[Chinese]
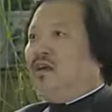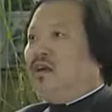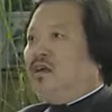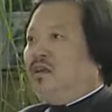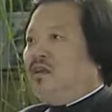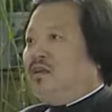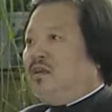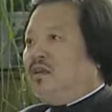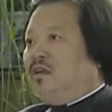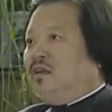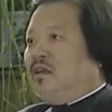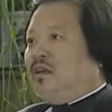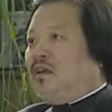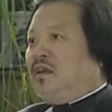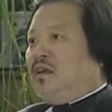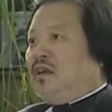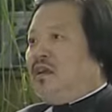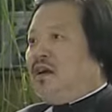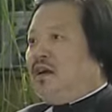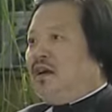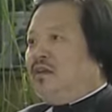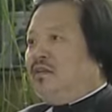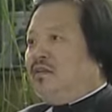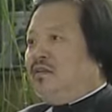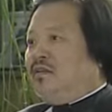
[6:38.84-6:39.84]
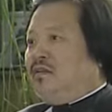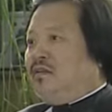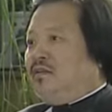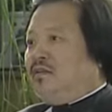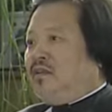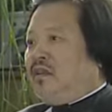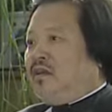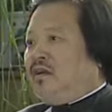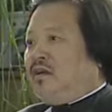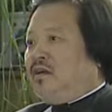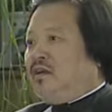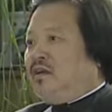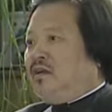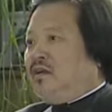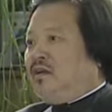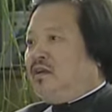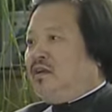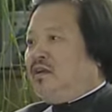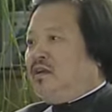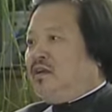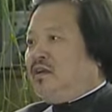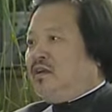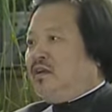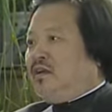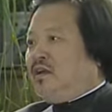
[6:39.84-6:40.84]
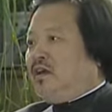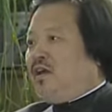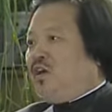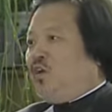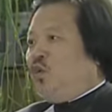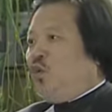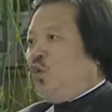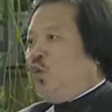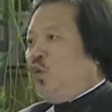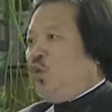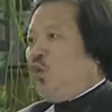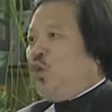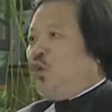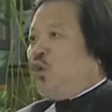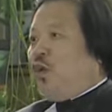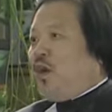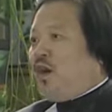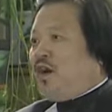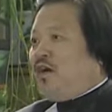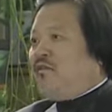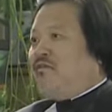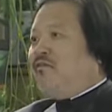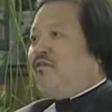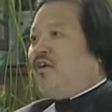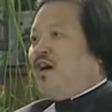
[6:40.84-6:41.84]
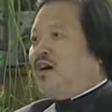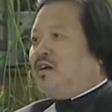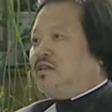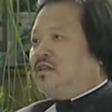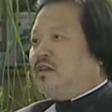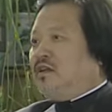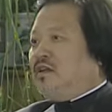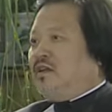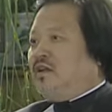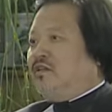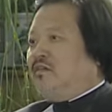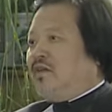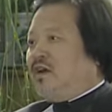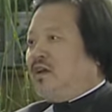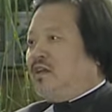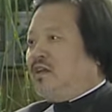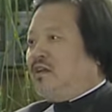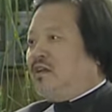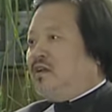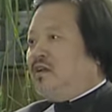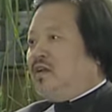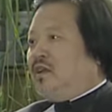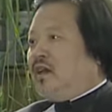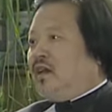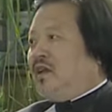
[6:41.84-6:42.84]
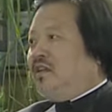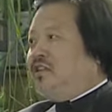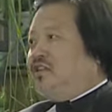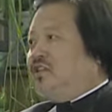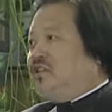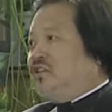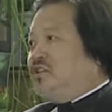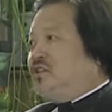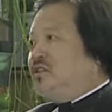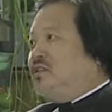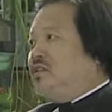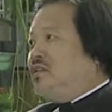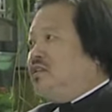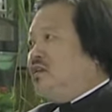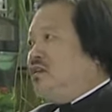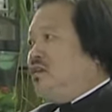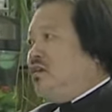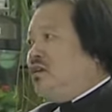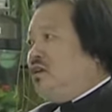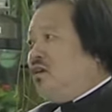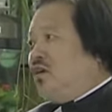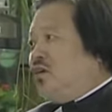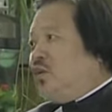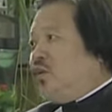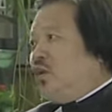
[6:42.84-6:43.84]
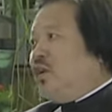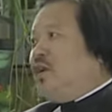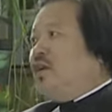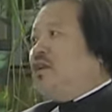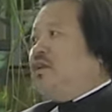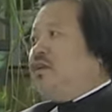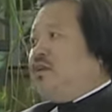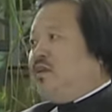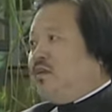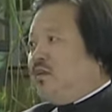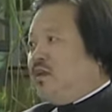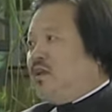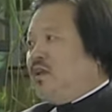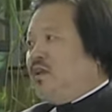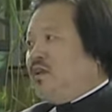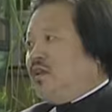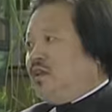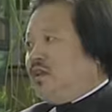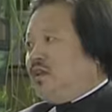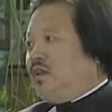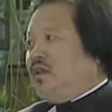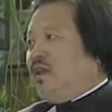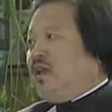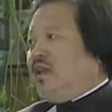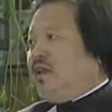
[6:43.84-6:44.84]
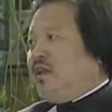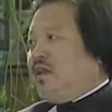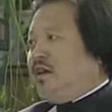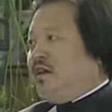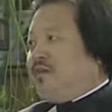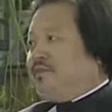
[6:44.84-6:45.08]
很很那个很活跃、很旺盛。另外呢，很值得回忆的一段一个年代。